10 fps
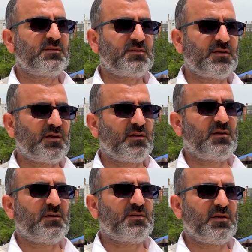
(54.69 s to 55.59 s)

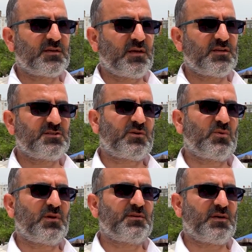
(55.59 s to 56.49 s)
Zira e, gelecek
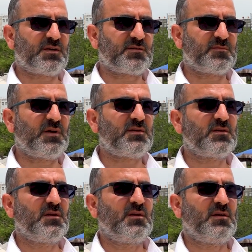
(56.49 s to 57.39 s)
olan yardımlar
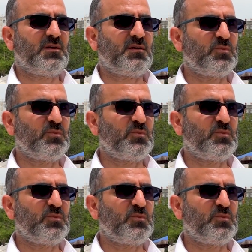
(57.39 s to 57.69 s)
e,